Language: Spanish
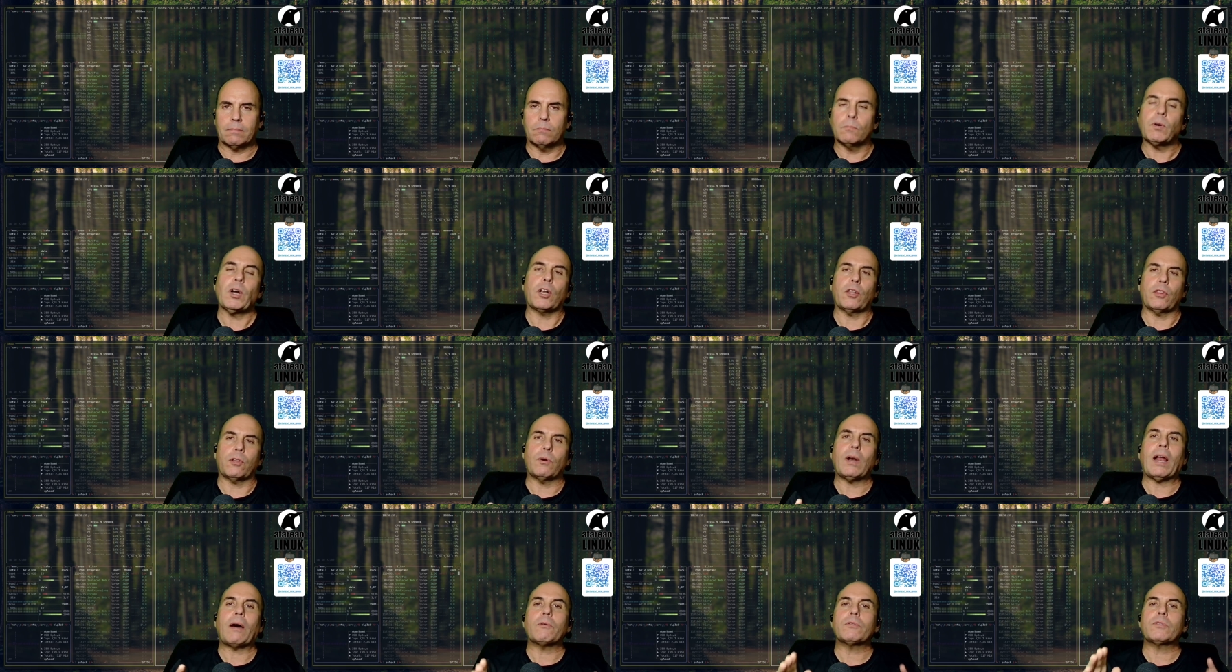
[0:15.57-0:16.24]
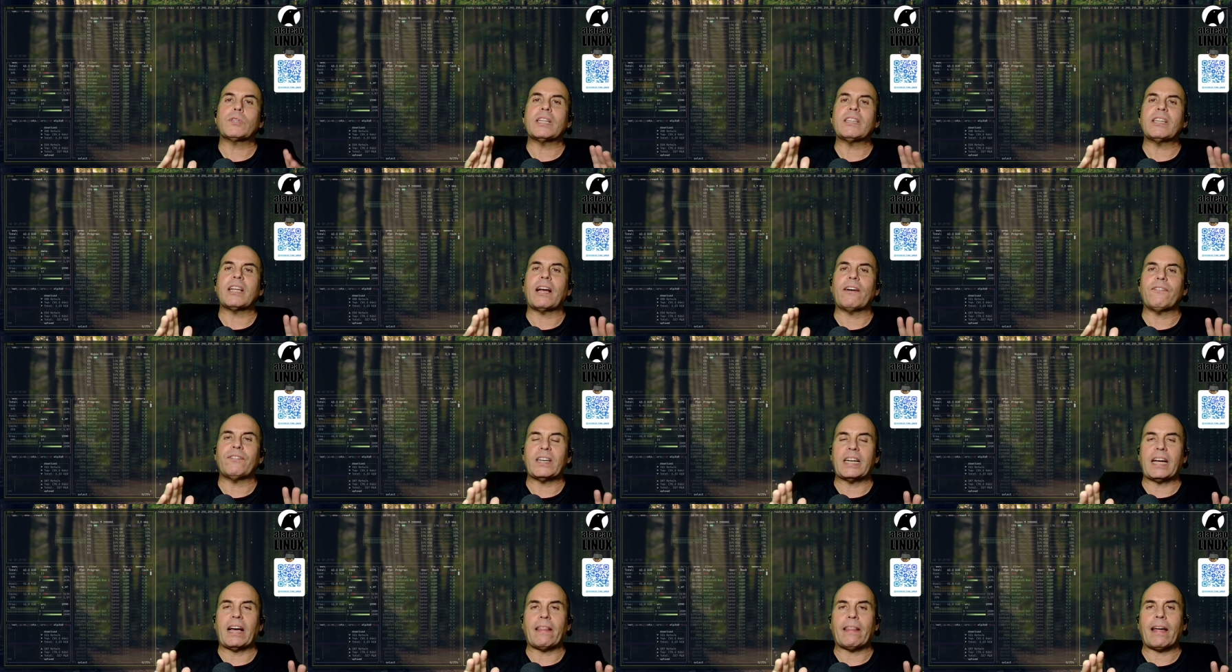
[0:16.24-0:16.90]
Bueno, de una auténtica
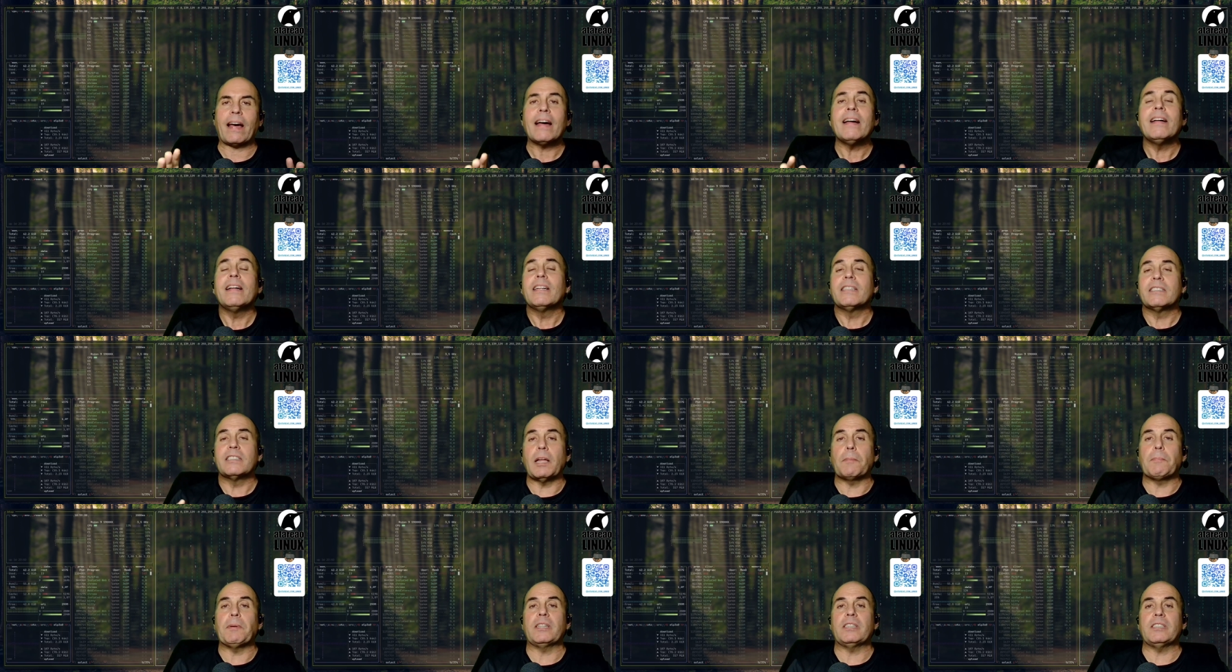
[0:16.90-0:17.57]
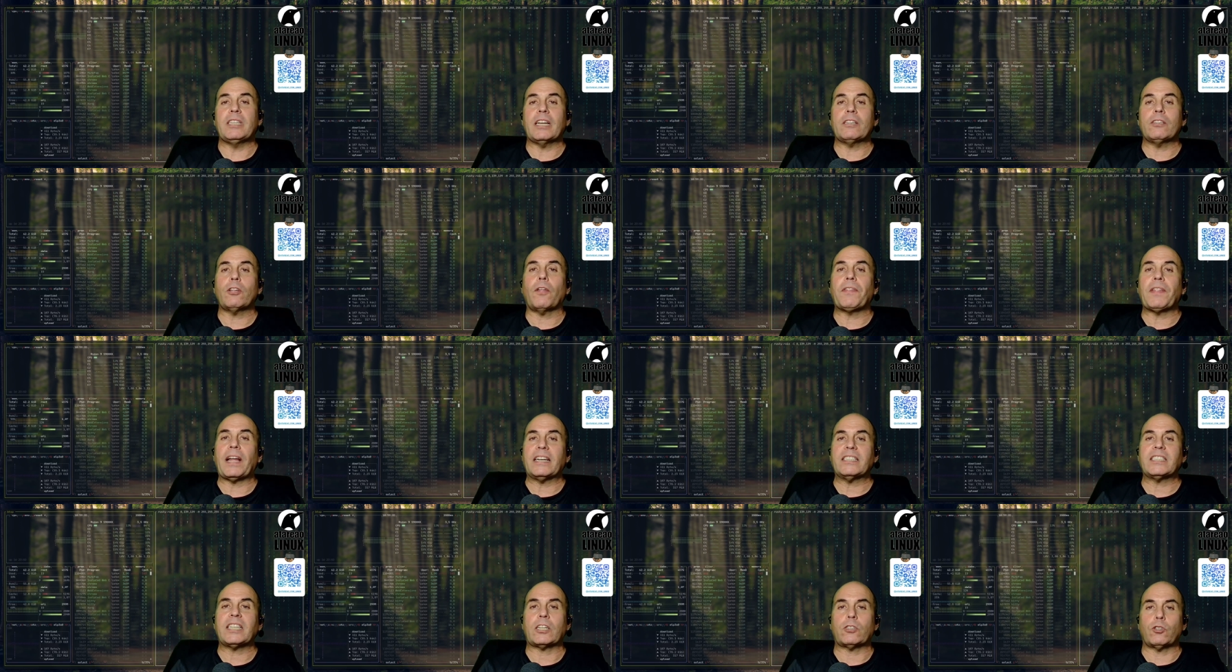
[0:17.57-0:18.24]
fricada dependiendo
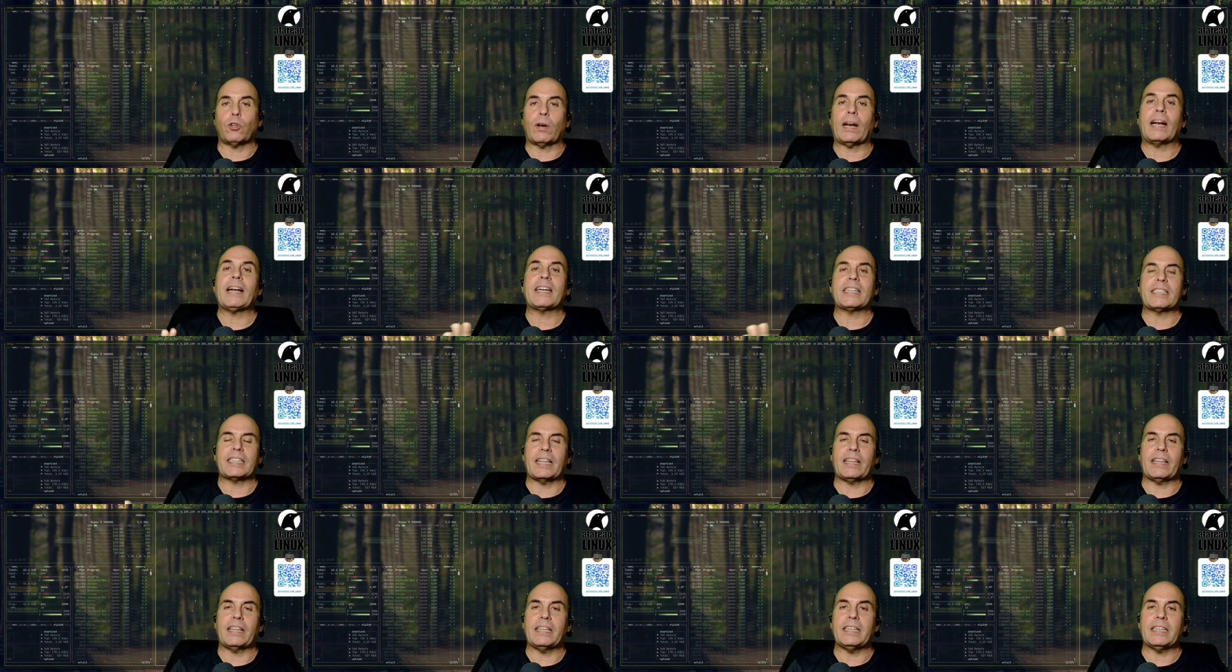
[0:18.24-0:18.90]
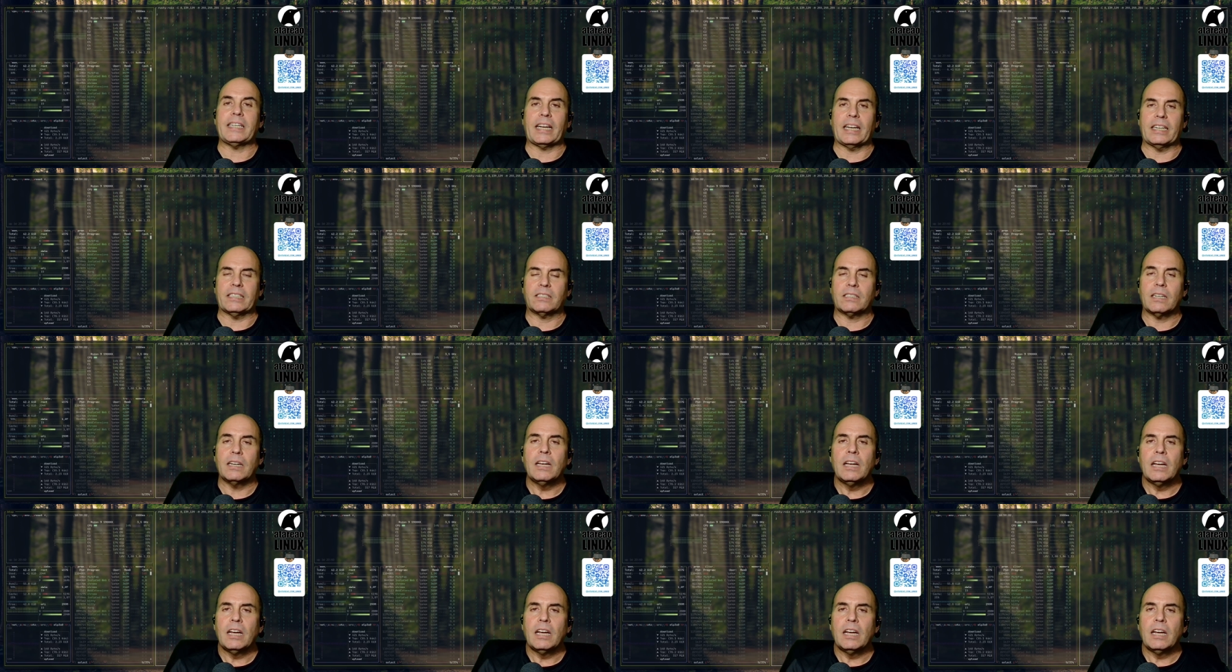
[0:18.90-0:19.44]
del sector al que te dediques.